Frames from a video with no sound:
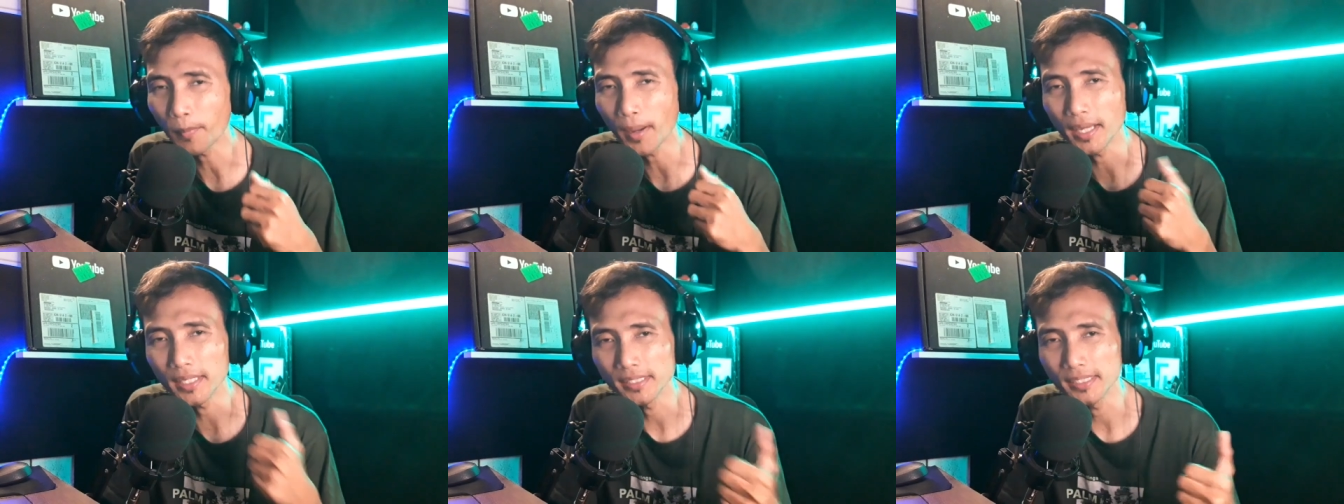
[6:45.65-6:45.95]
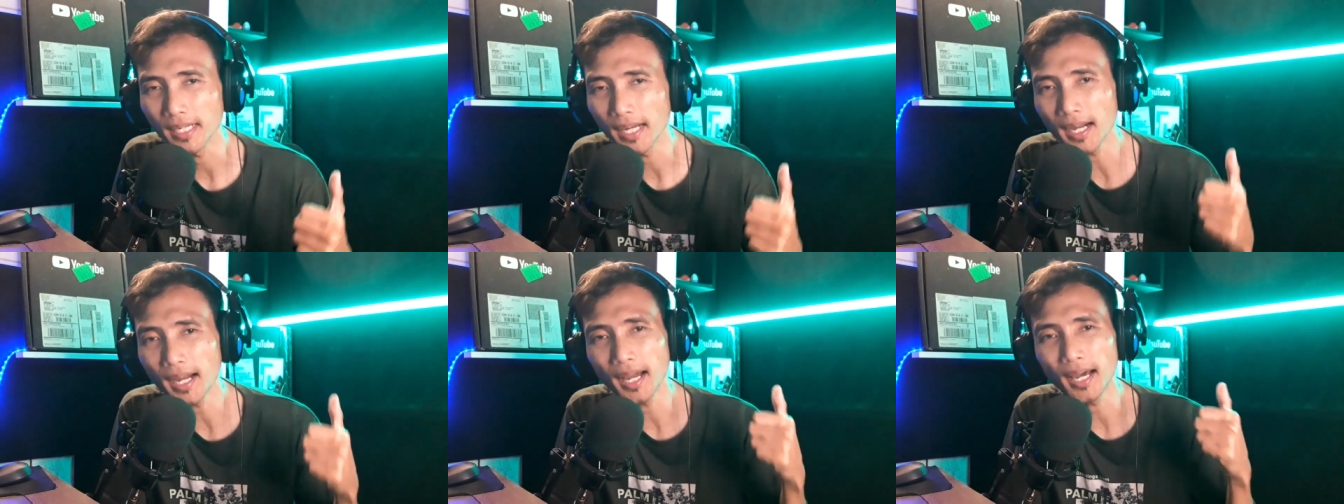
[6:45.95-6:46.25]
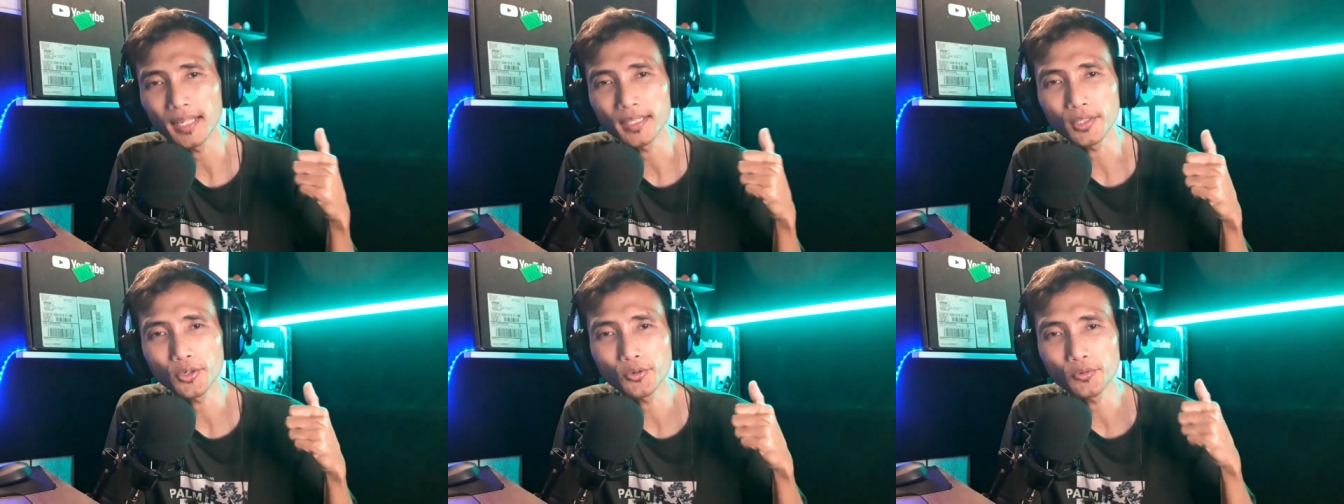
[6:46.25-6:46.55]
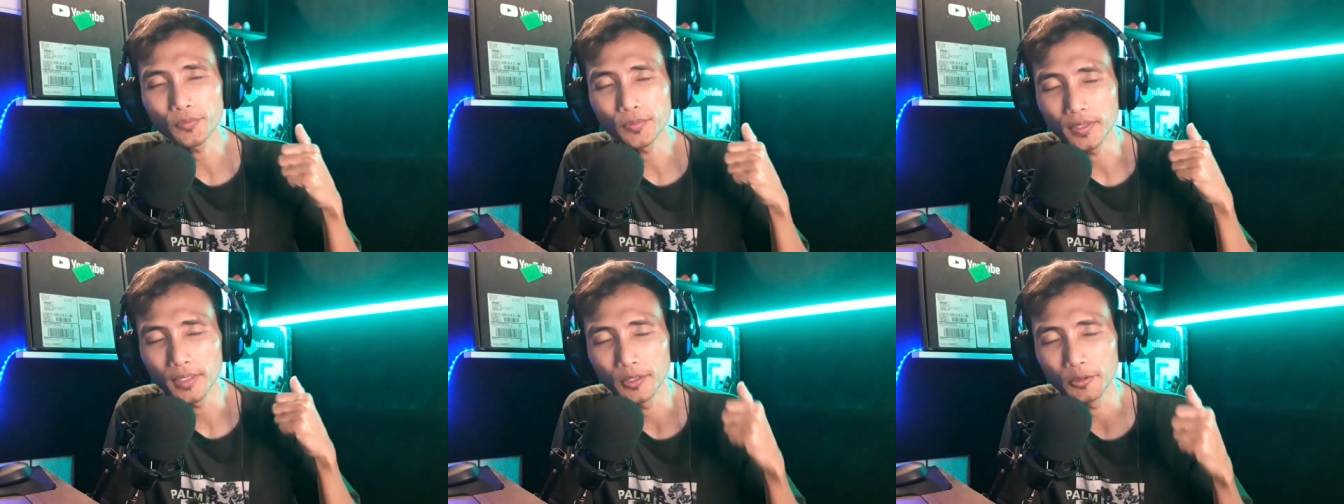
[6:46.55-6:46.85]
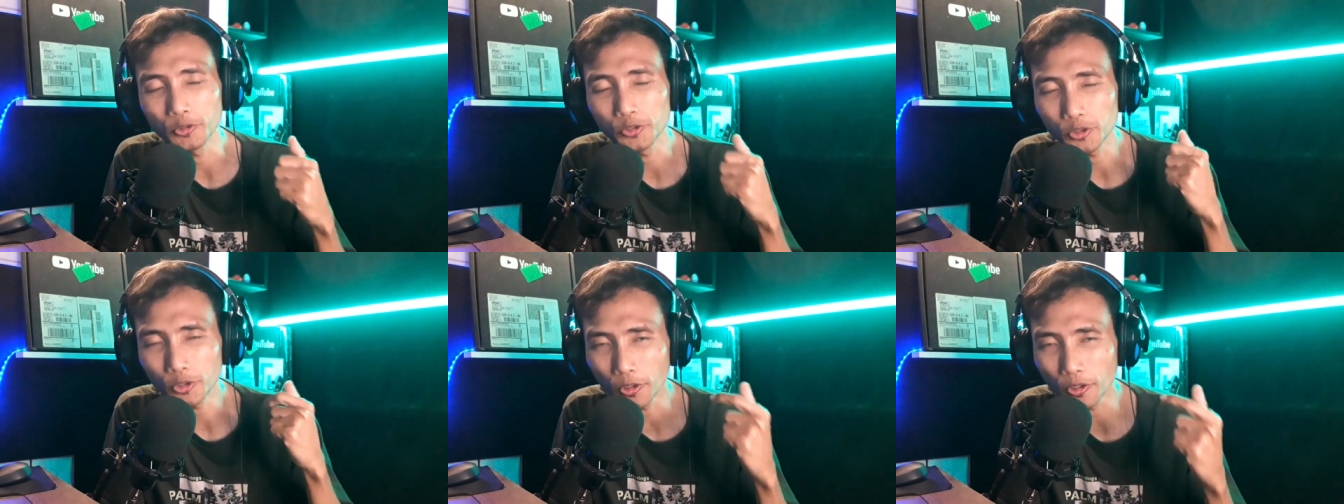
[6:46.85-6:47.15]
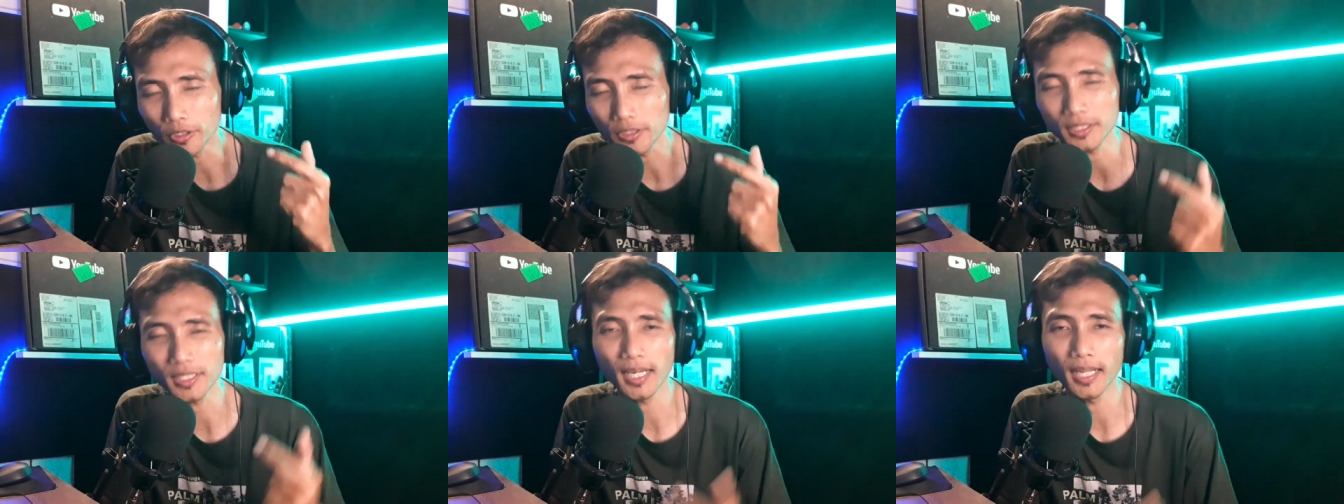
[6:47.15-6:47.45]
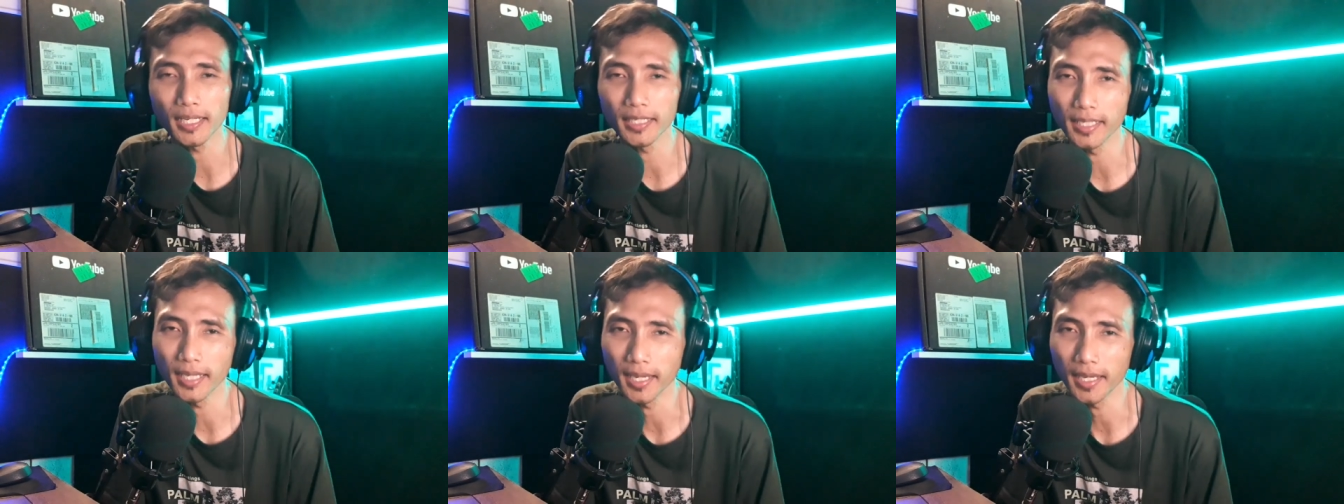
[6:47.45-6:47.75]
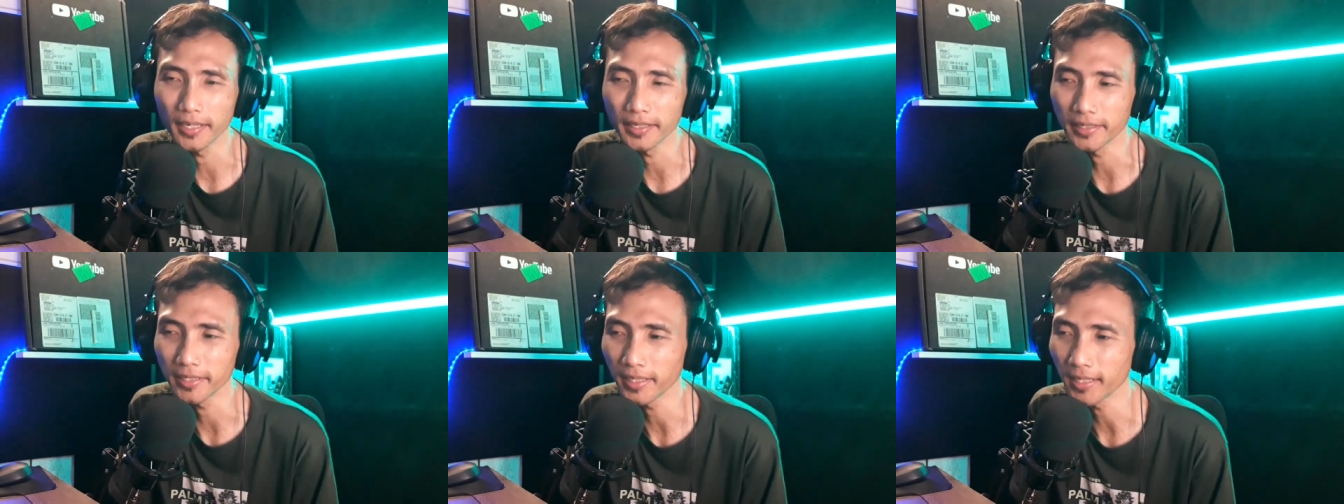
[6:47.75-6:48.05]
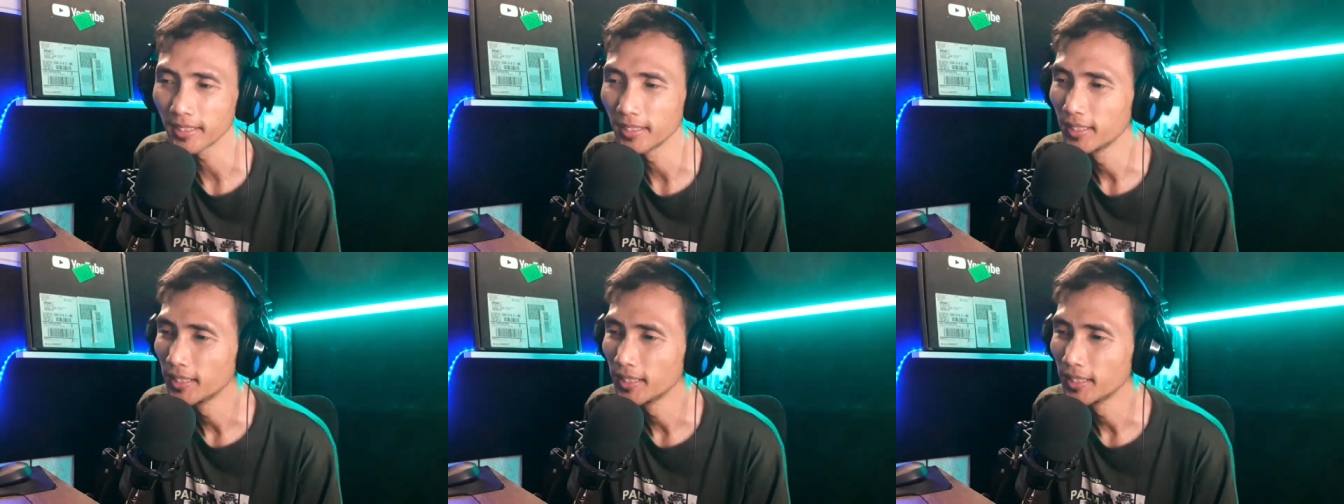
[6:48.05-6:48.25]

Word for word: panjang atau video short kalian ya